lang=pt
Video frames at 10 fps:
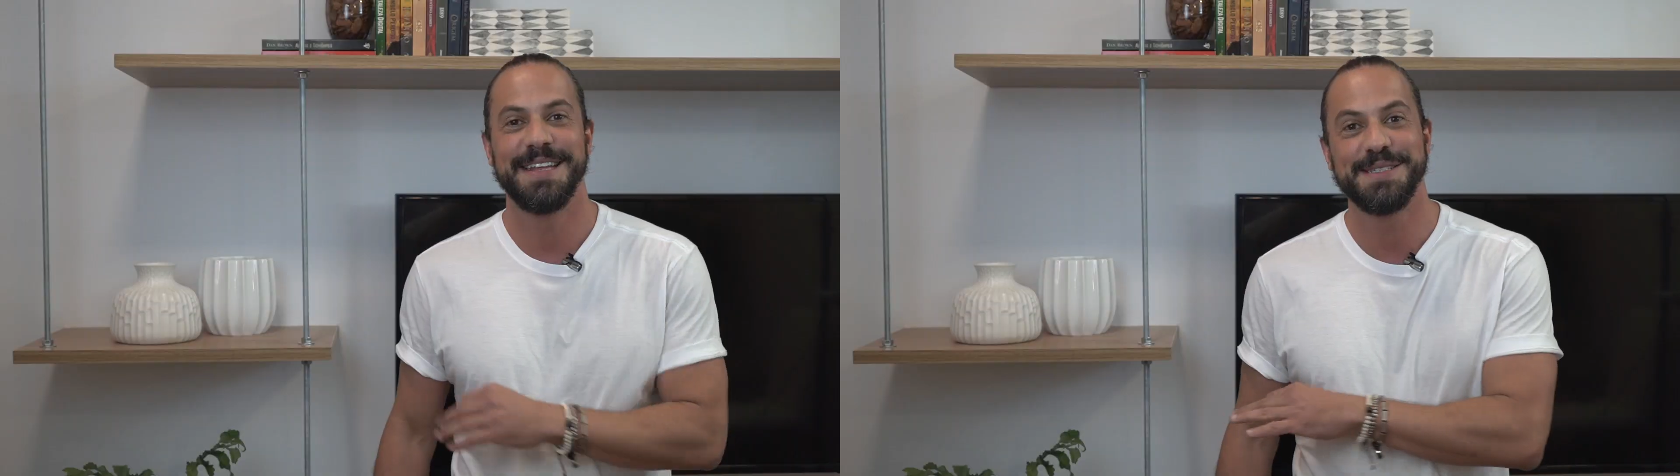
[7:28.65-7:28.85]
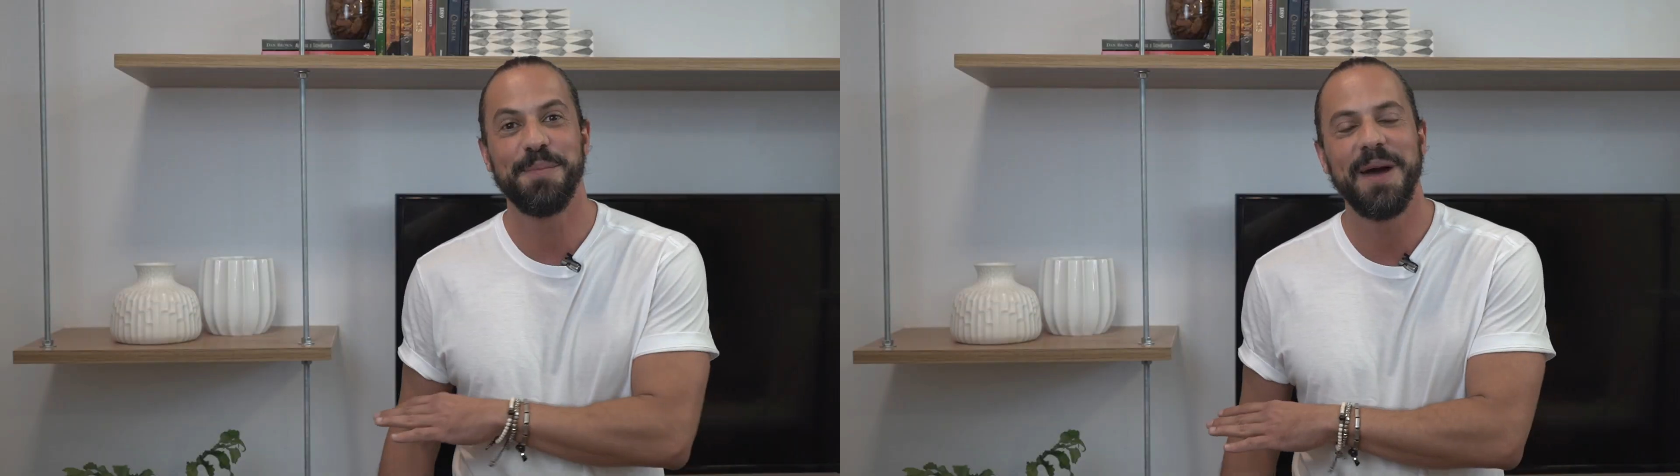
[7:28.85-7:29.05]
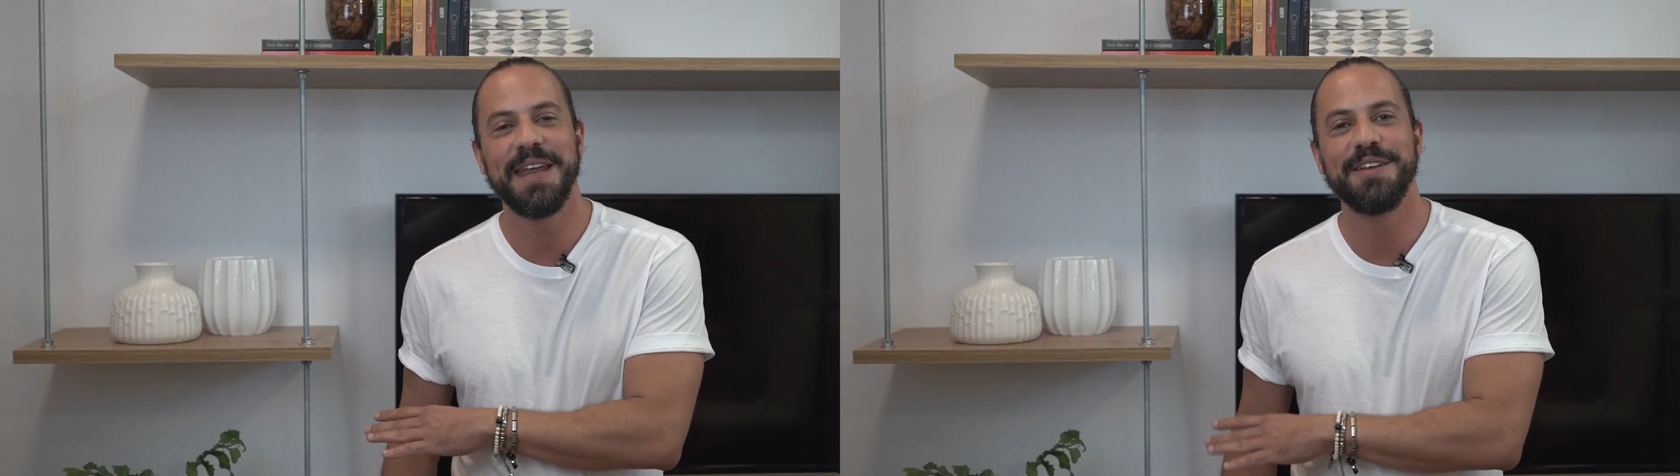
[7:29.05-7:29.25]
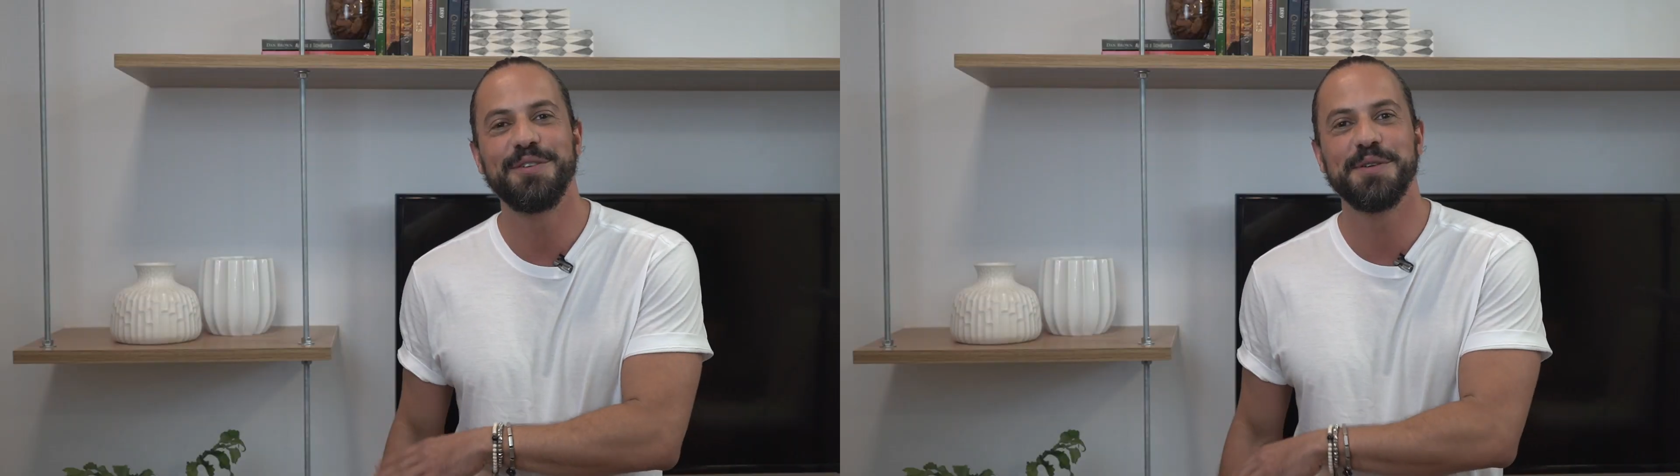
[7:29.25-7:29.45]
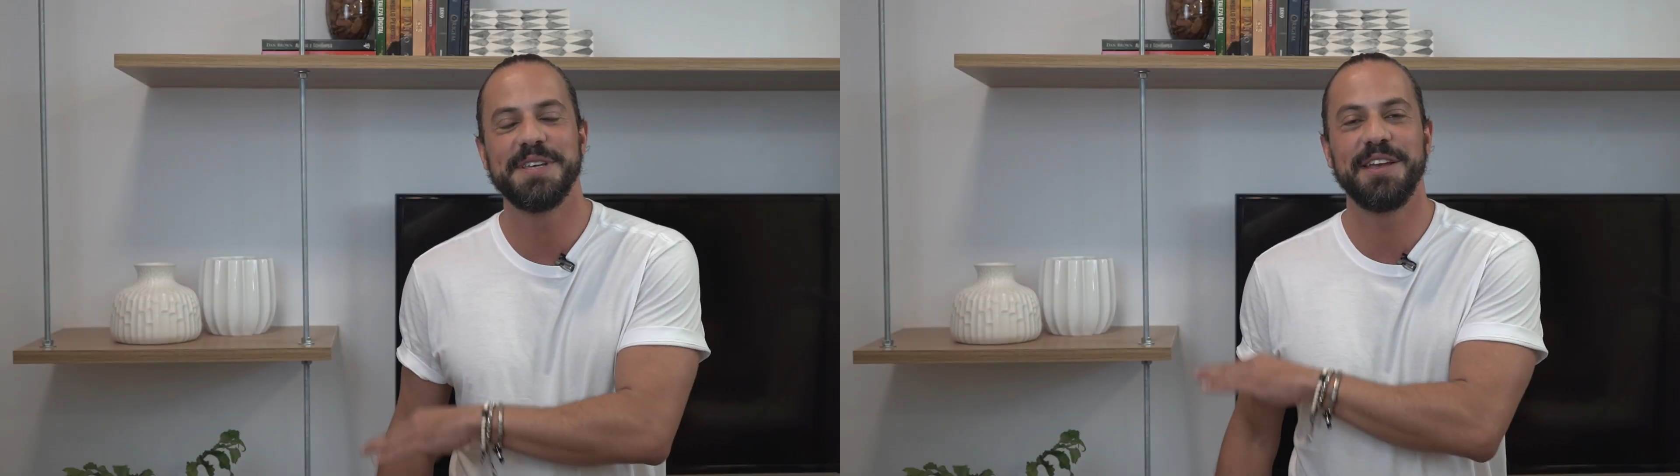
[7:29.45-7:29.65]
Nessa parede,
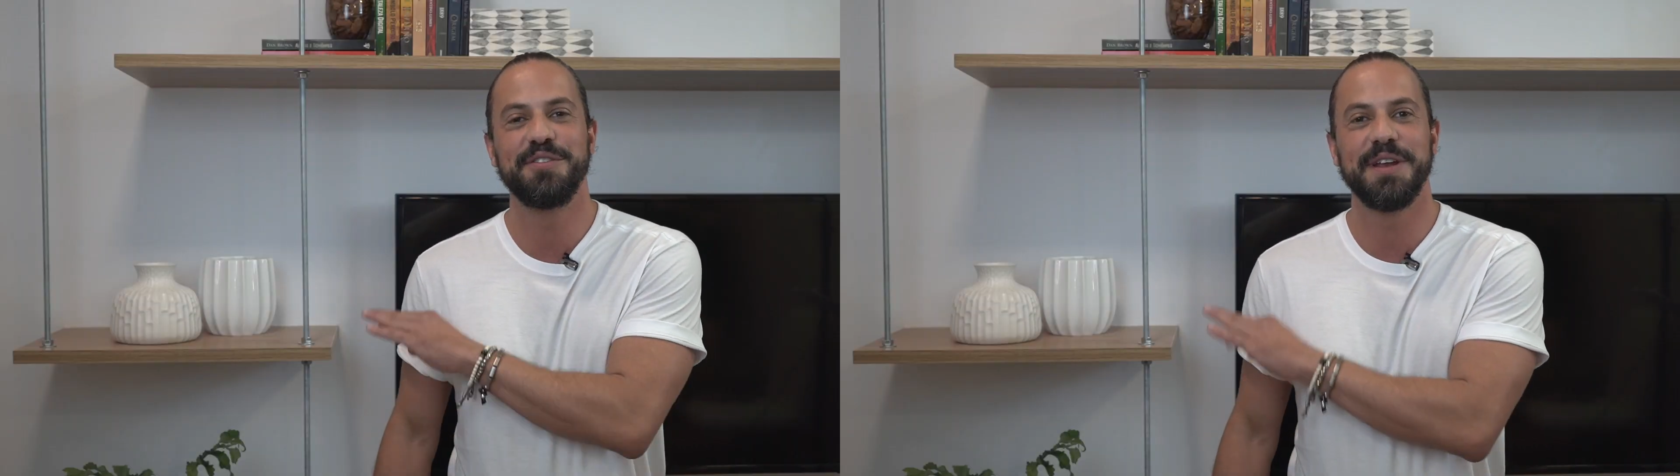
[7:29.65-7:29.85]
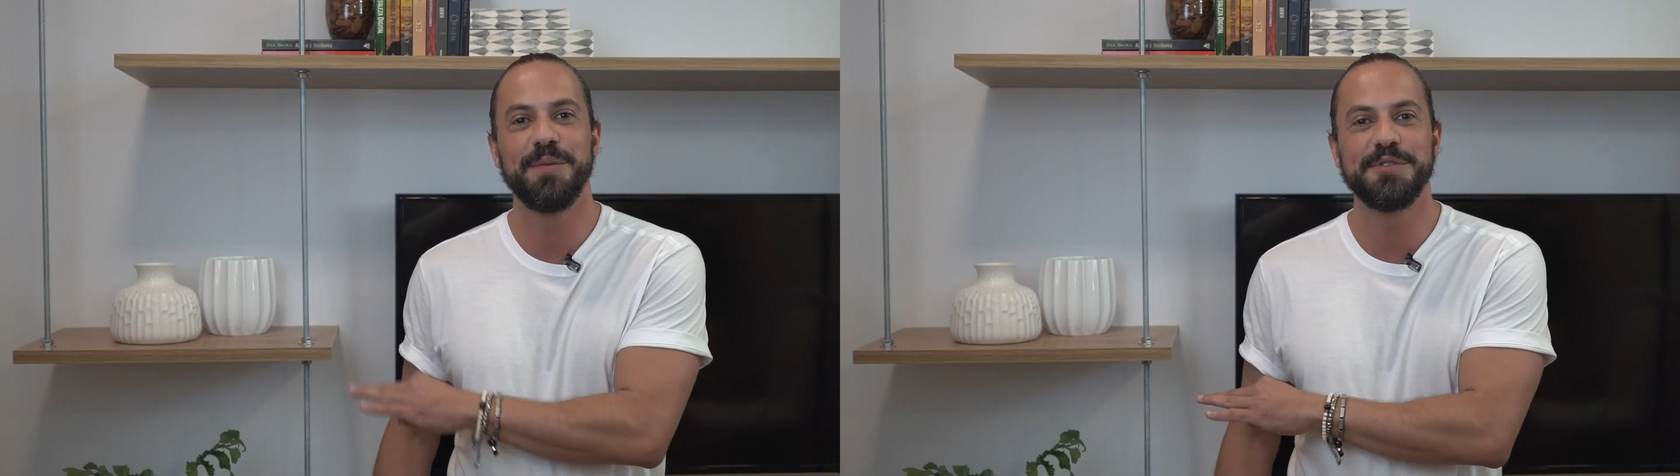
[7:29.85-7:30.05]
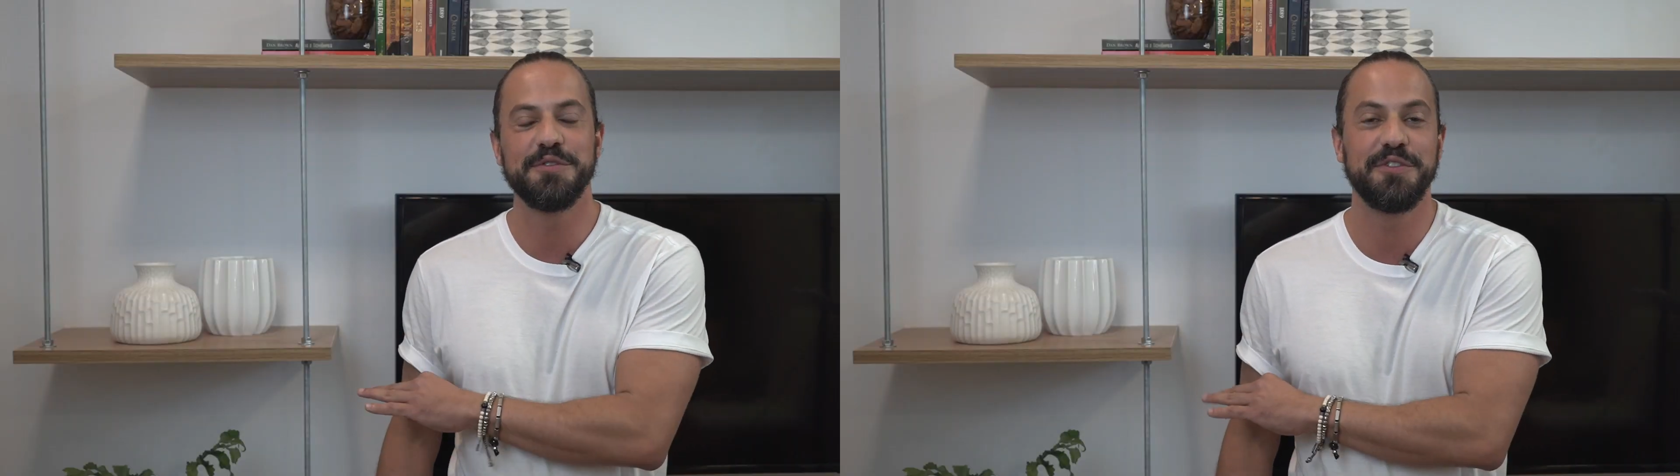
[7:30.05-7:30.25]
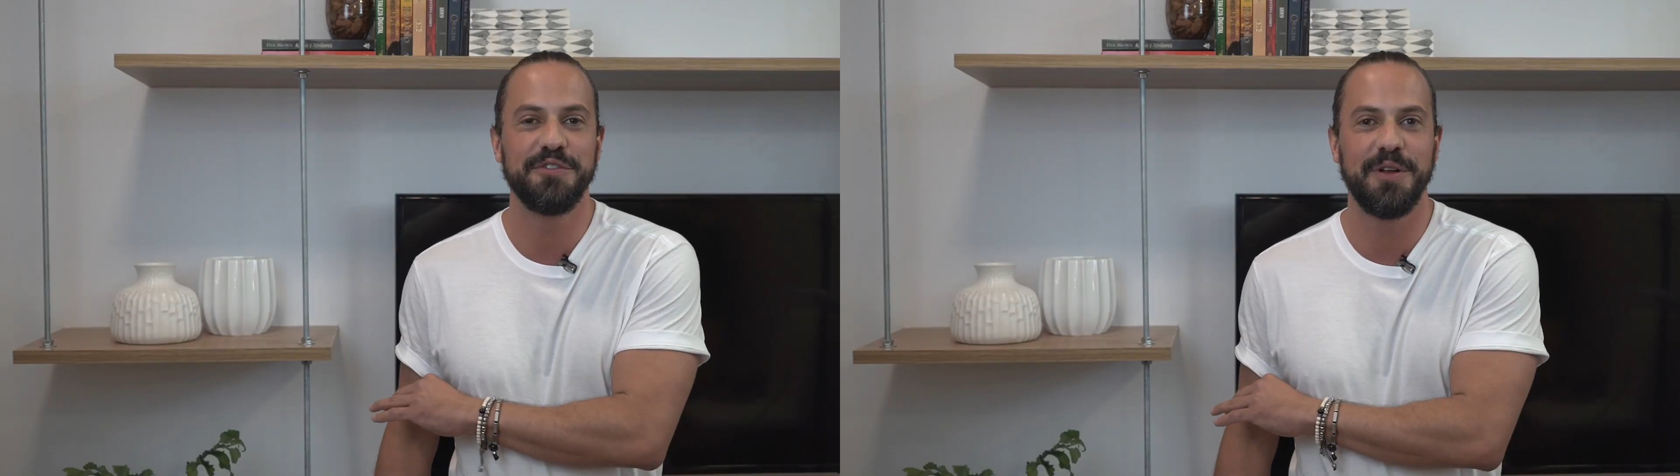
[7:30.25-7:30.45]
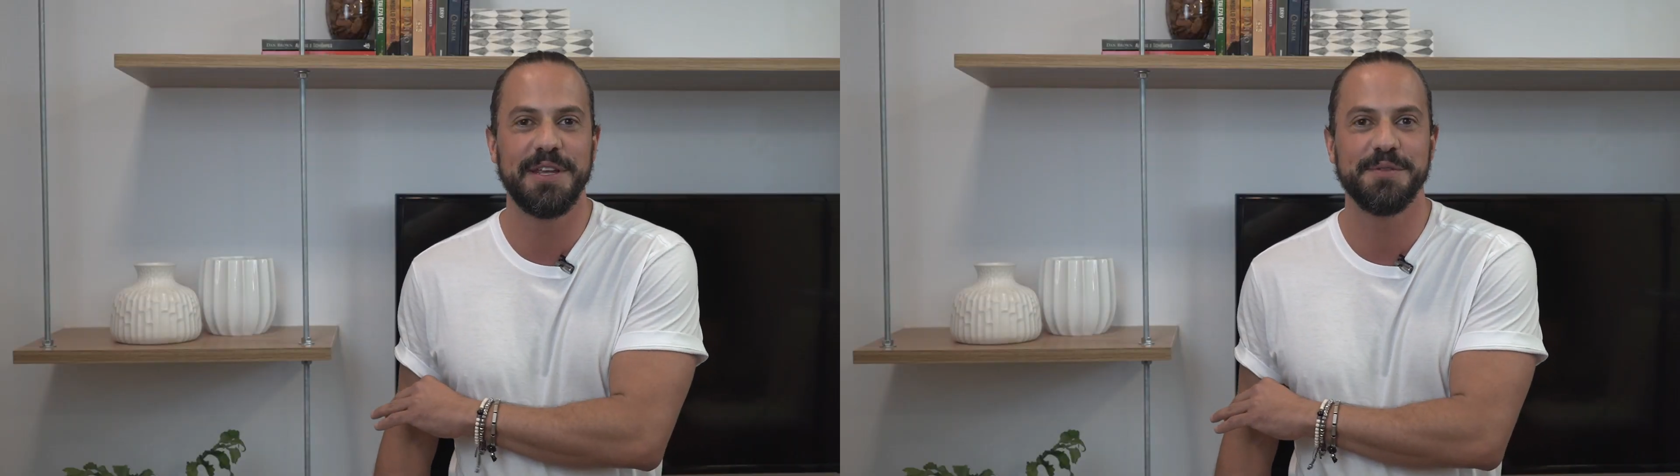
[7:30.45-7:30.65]
nós retiramos os
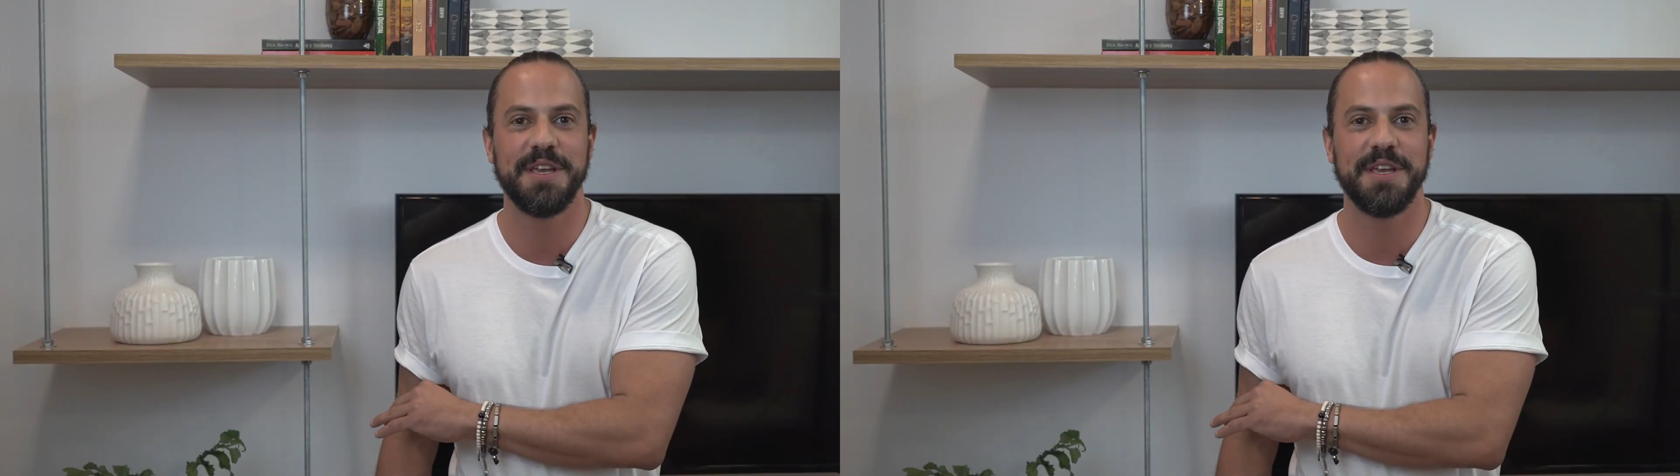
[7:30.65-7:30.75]
tijolinhos